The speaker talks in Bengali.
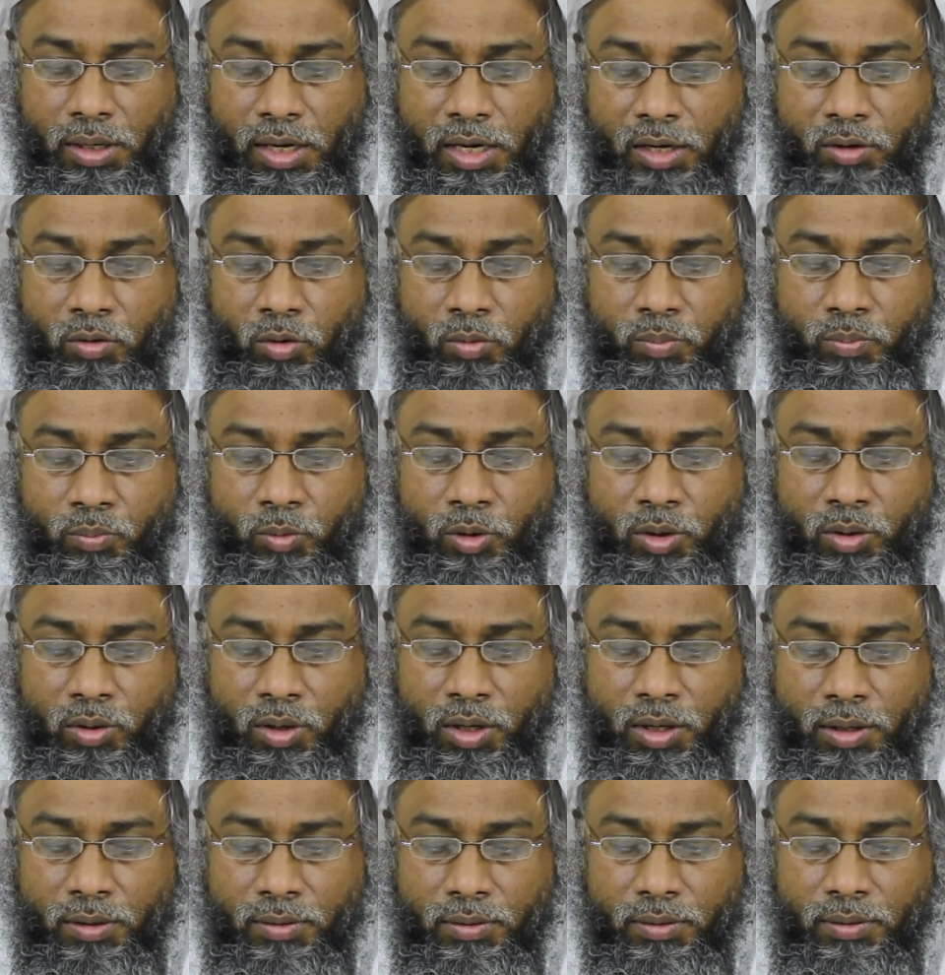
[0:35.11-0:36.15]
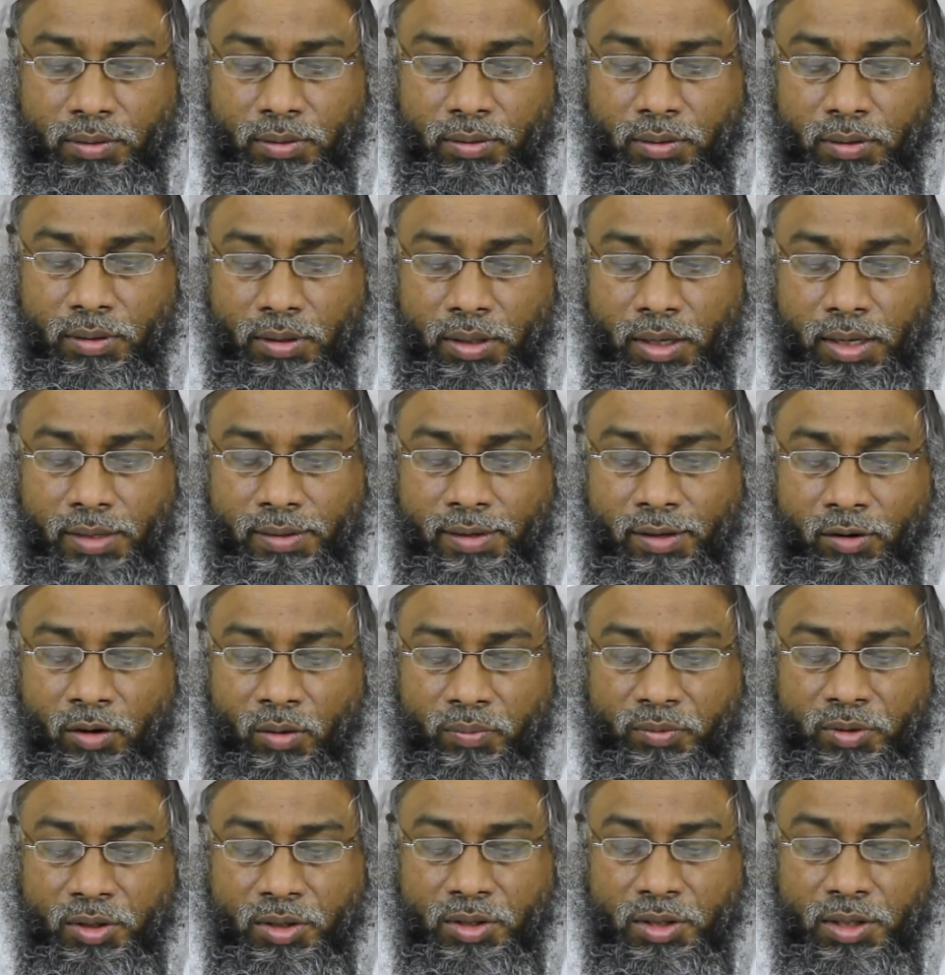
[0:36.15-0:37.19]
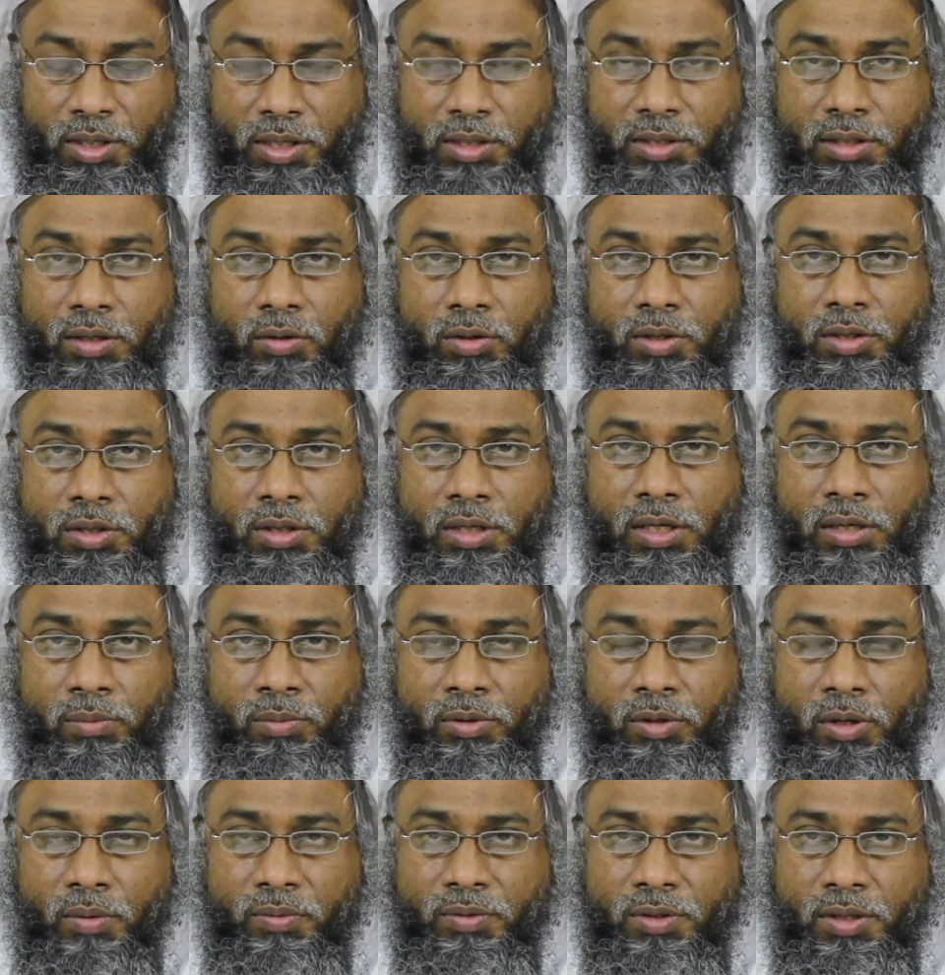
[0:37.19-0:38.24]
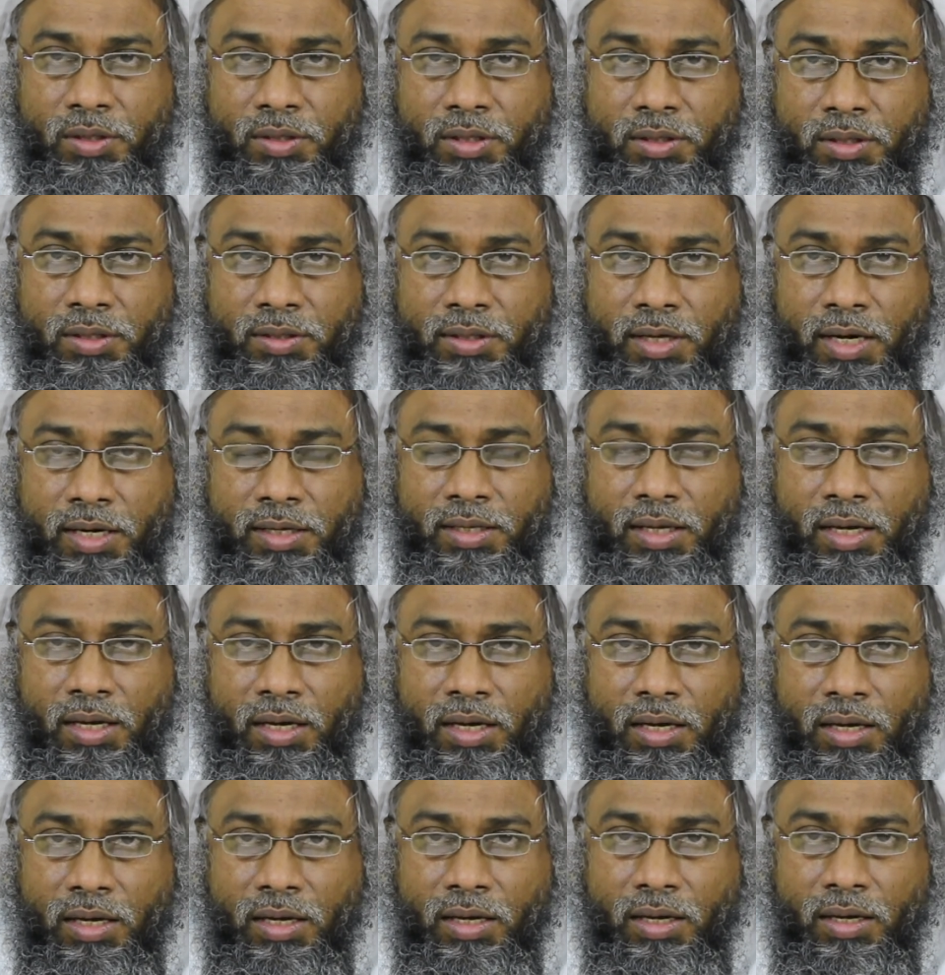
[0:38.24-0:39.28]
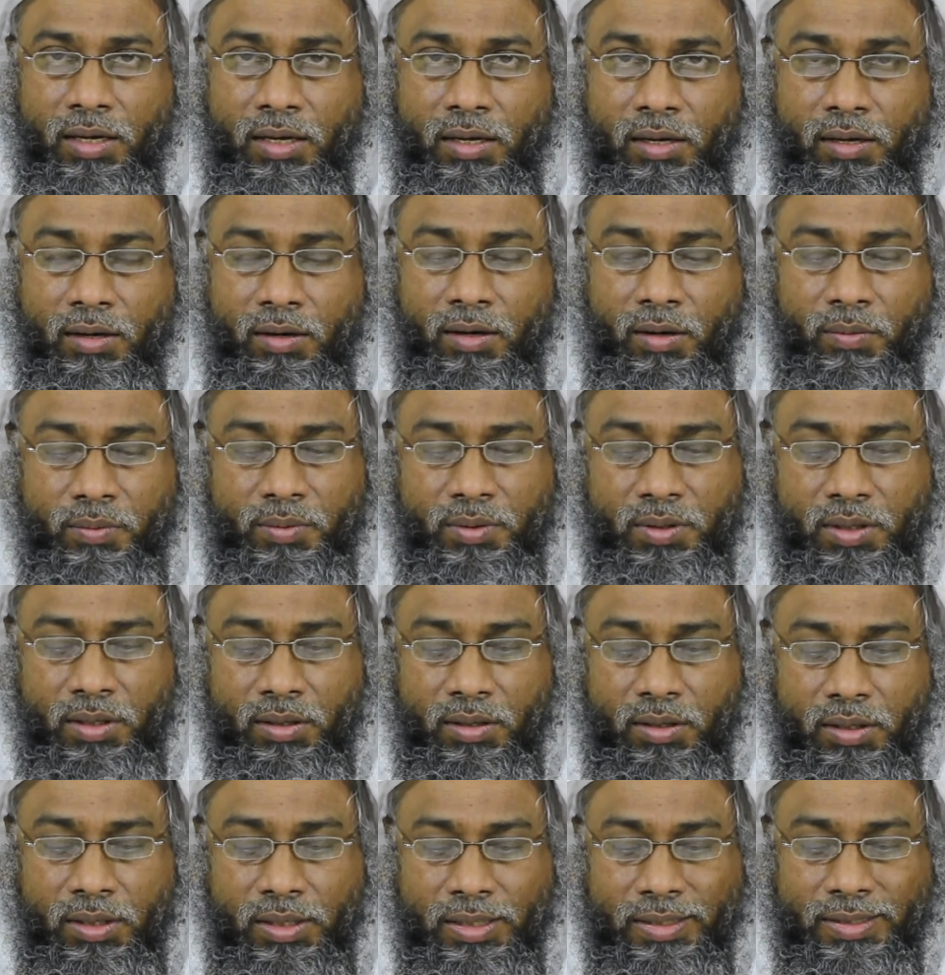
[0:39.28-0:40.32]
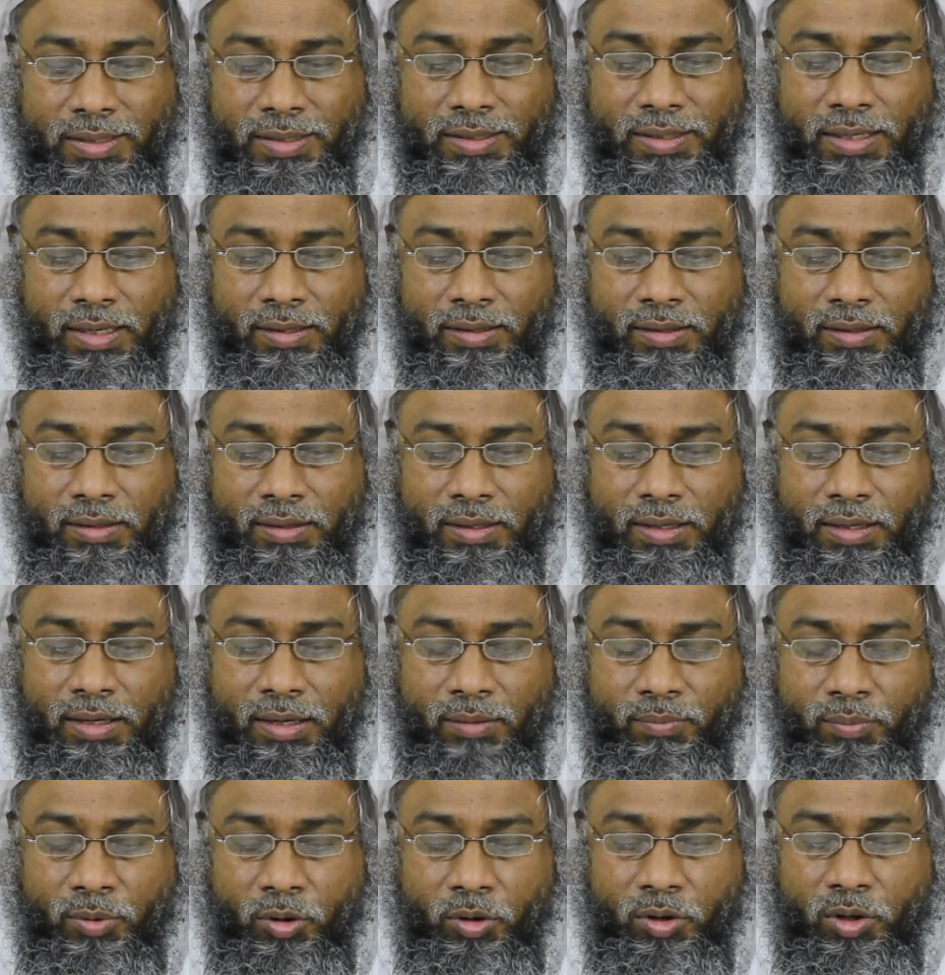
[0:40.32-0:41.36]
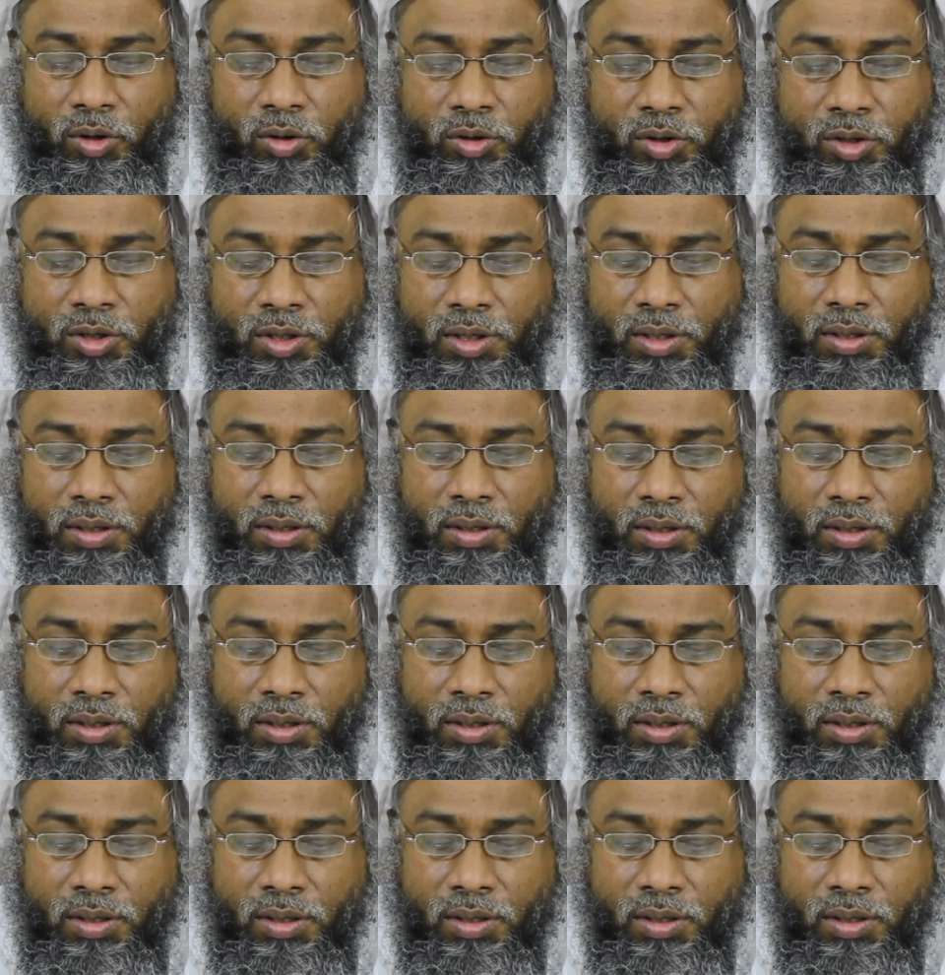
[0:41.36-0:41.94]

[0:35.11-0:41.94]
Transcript: এই গ্রুপ মনে করে এতে নফসের চিকিৎসা হচ্ছে এবং নফসের যেটা চাহিদা নফসের ইচ্ছা থেকে বিরোধী হচ্ছে